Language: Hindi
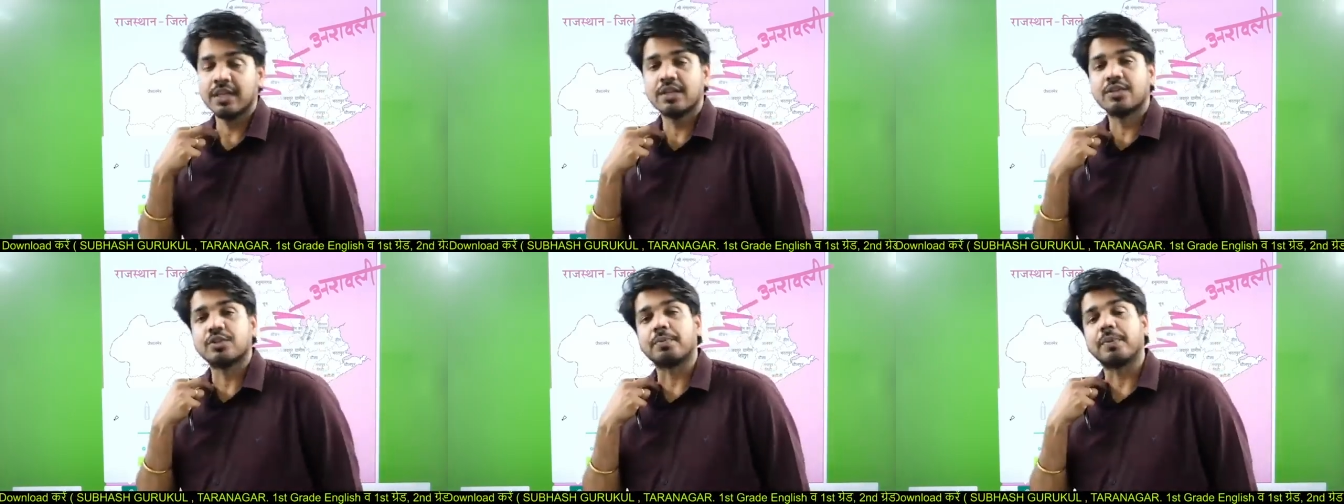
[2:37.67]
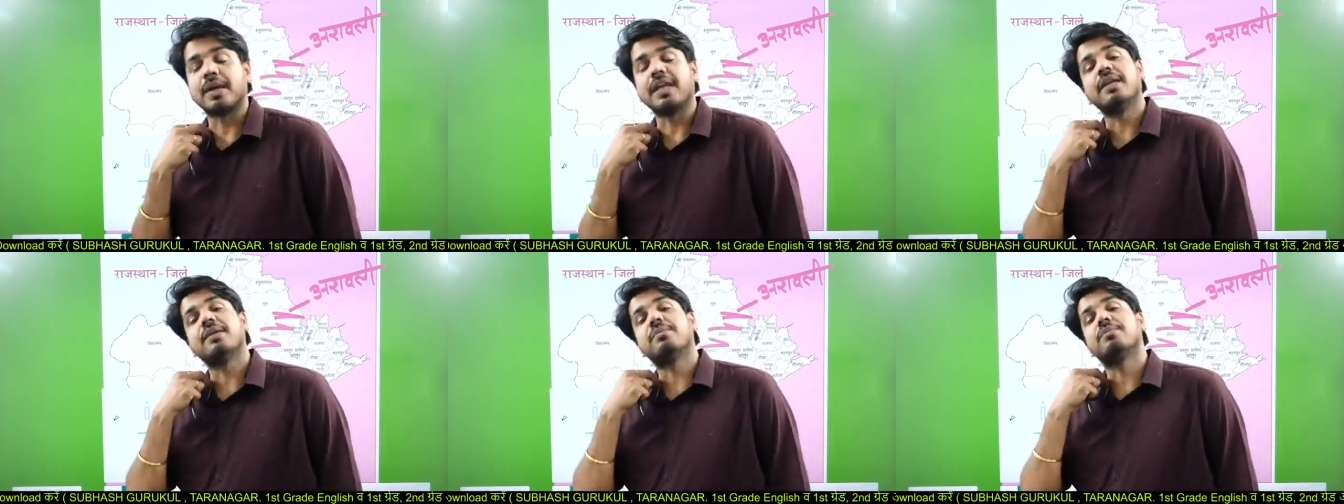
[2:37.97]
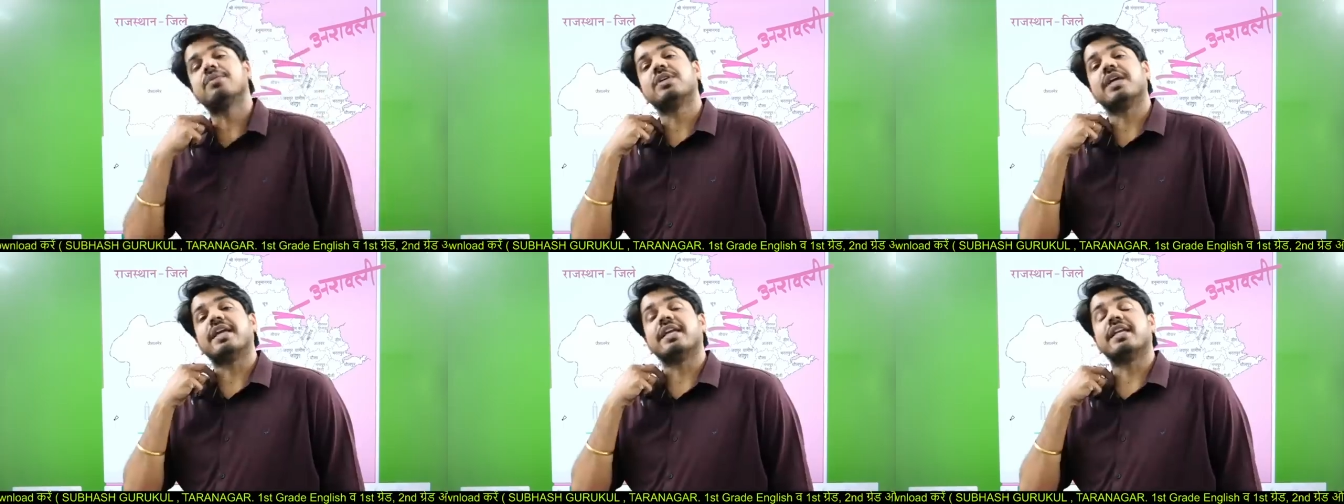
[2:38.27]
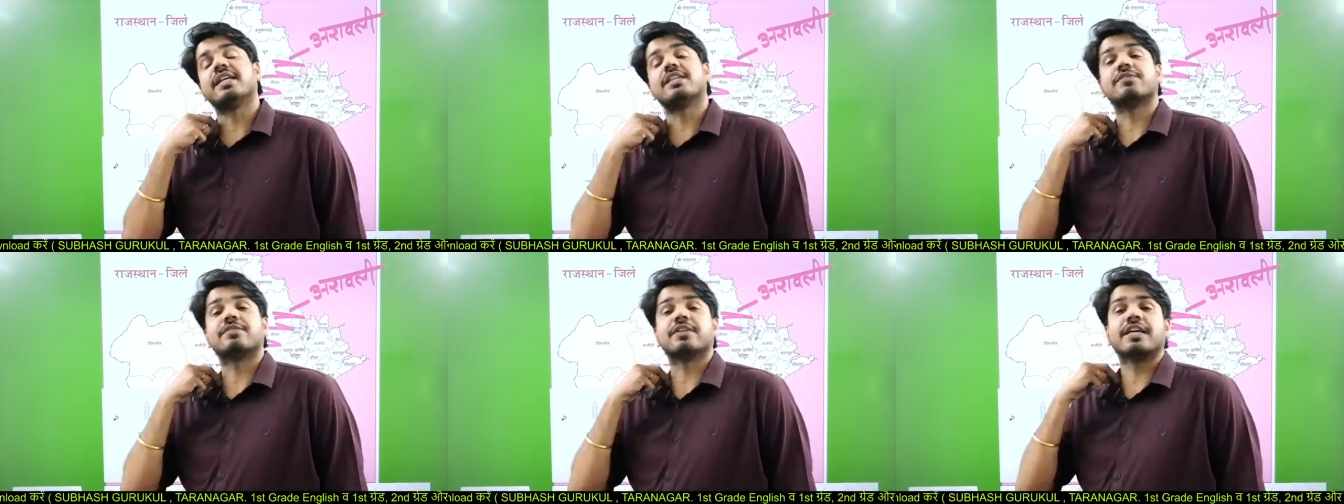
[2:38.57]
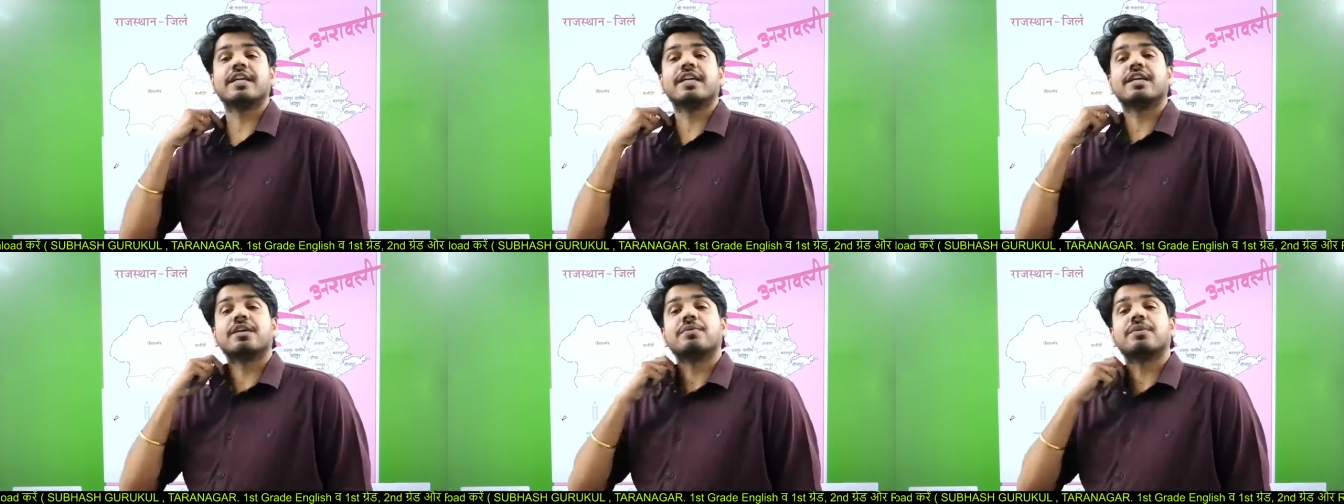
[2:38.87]
तो पहले एनएच
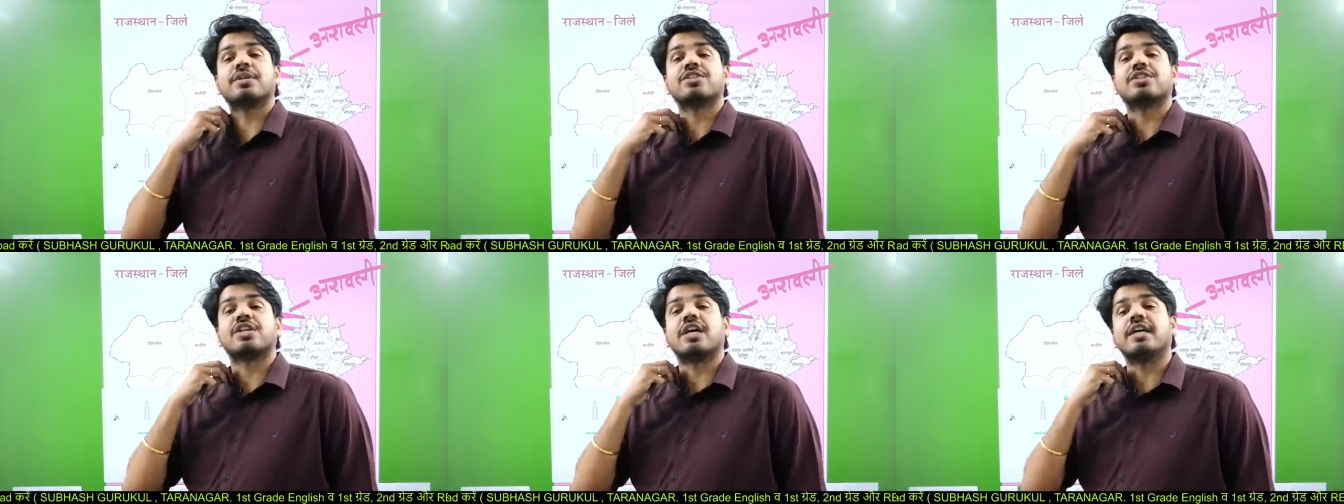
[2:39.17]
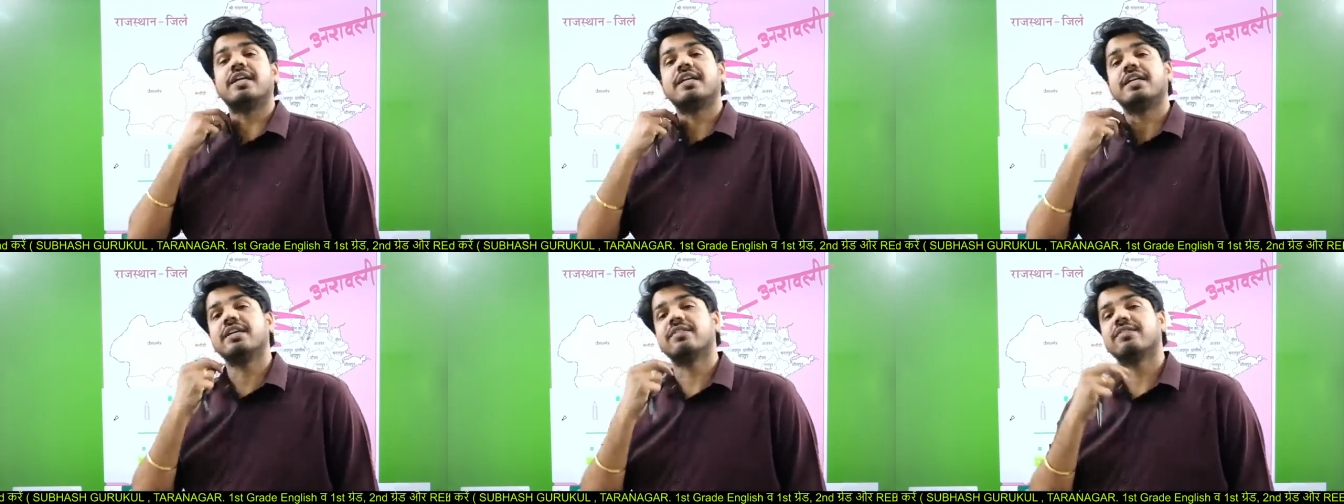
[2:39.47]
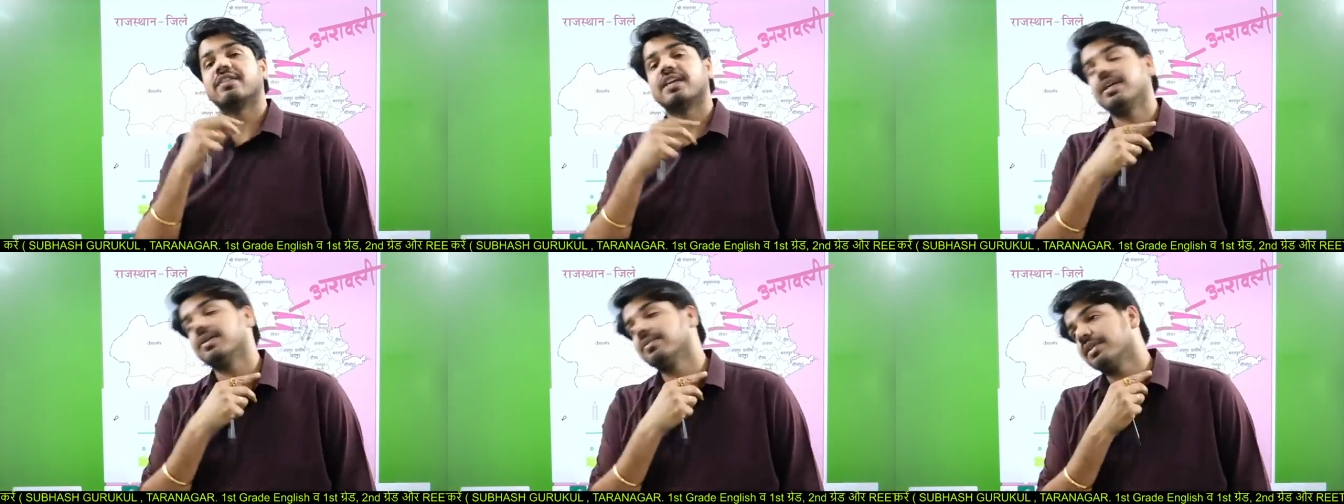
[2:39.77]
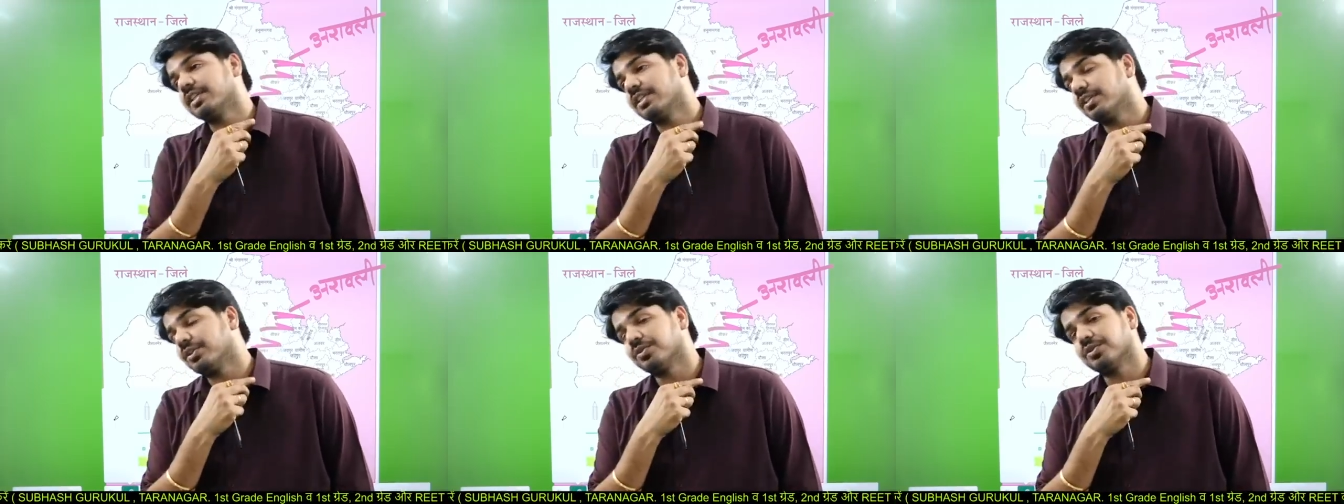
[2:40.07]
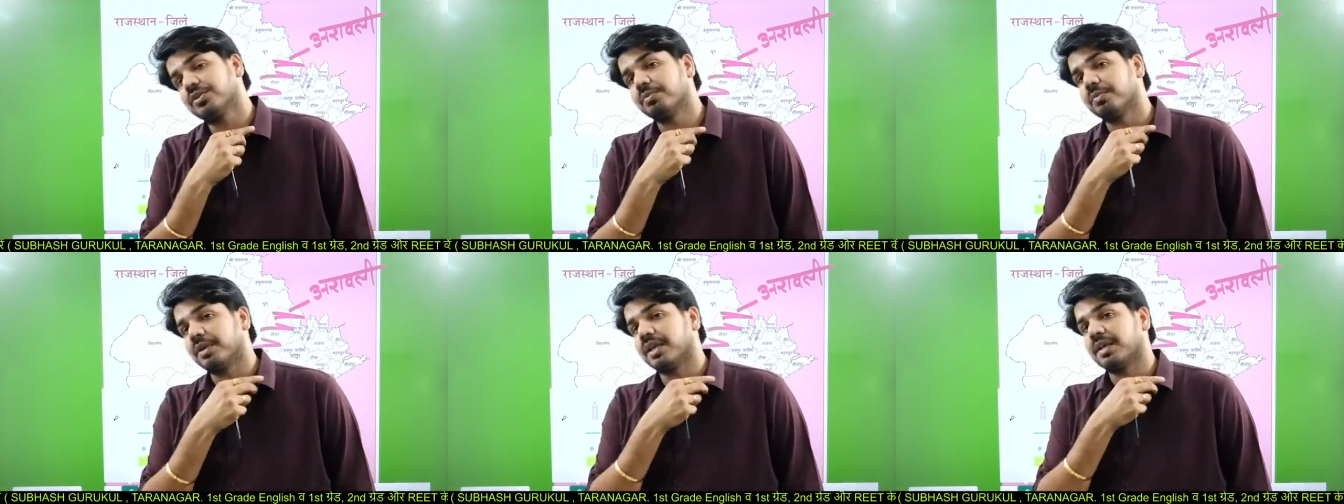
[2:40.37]
वगैरह के मेरे सारे ट्रिक बनाए हुए थे
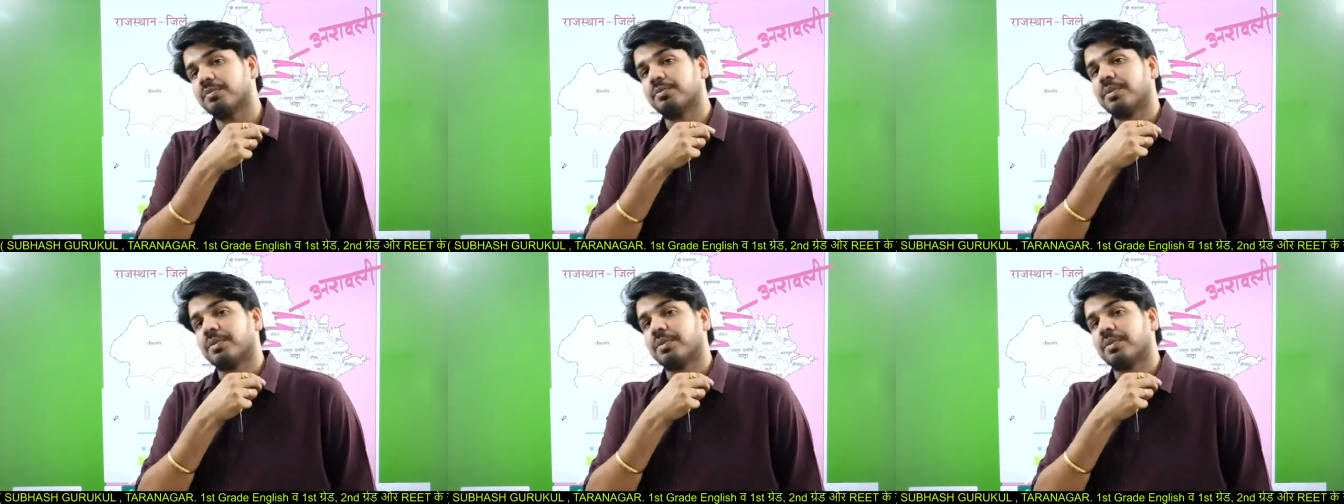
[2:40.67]
क्योंकि मेरे